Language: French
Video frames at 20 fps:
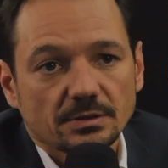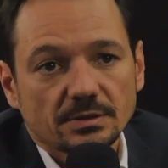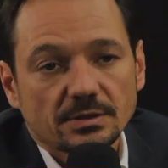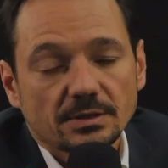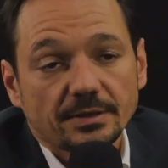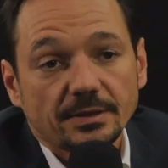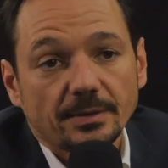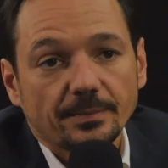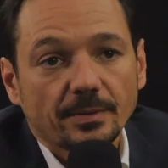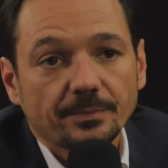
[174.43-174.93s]
Et
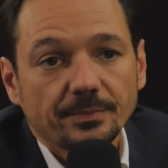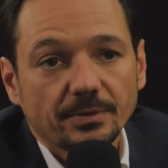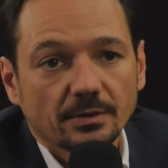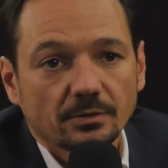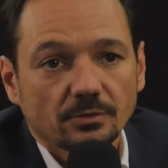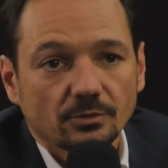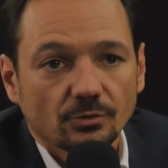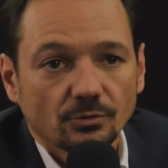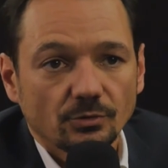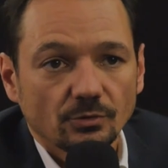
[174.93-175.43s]
ça, il n'y a pas
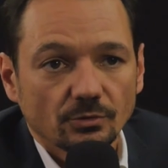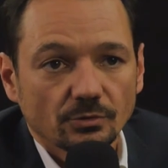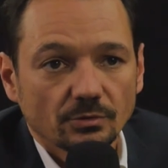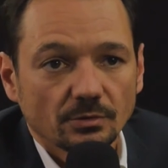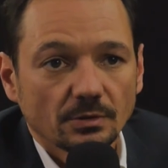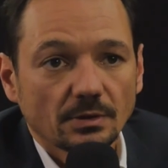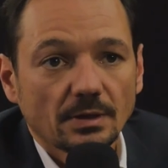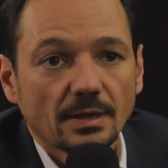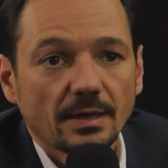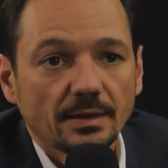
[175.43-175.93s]
pire que
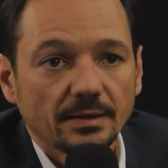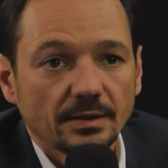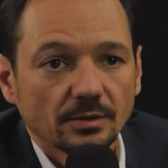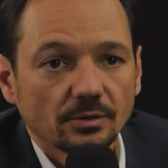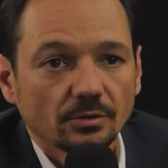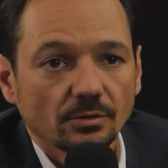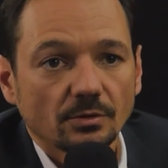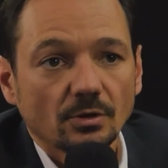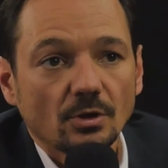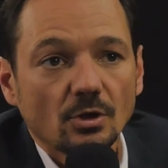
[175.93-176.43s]

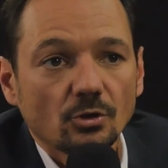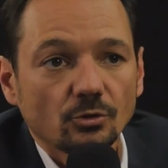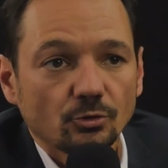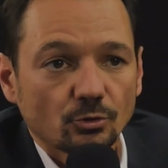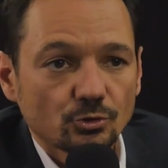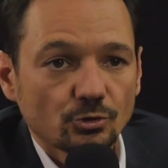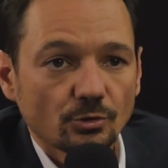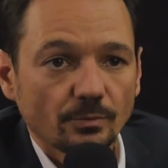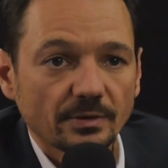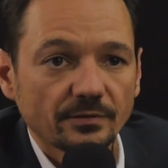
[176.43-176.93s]
d'être
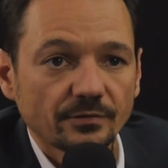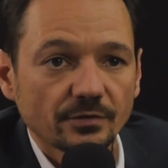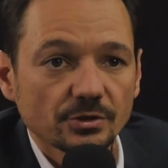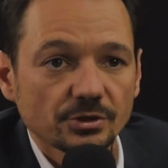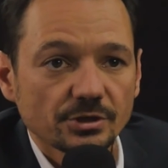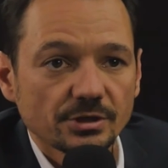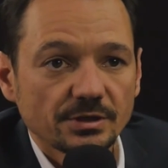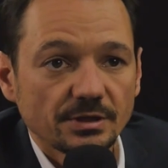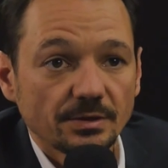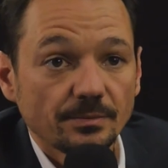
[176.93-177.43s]
non seulement
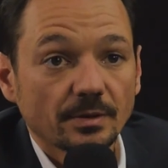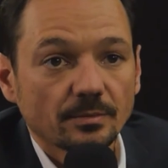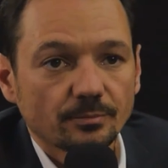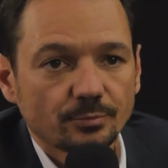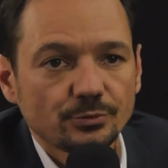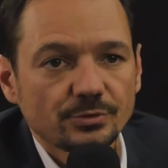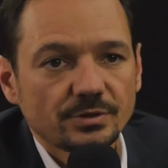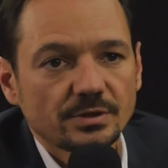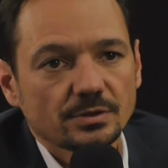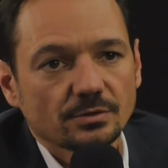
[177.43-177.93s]
franchisé, mais en
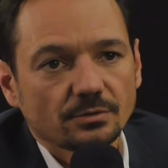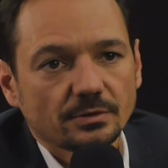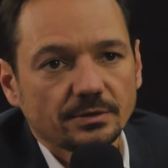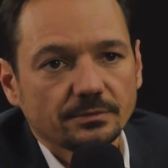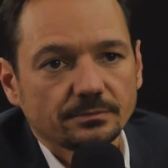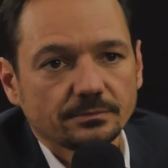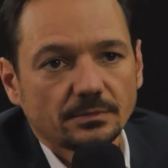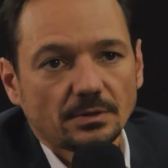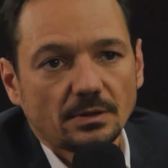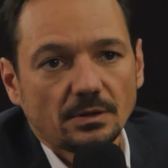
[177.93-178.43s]
plus isolé.
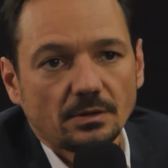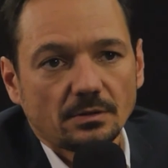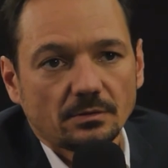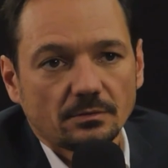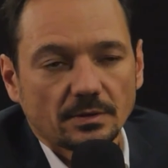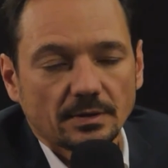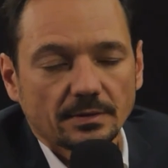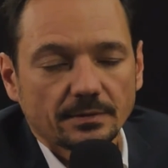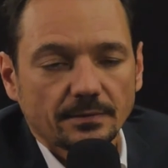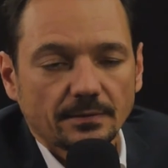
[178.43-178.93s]

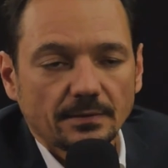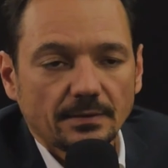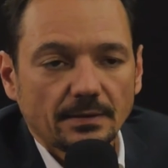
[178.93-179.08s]
Voilà.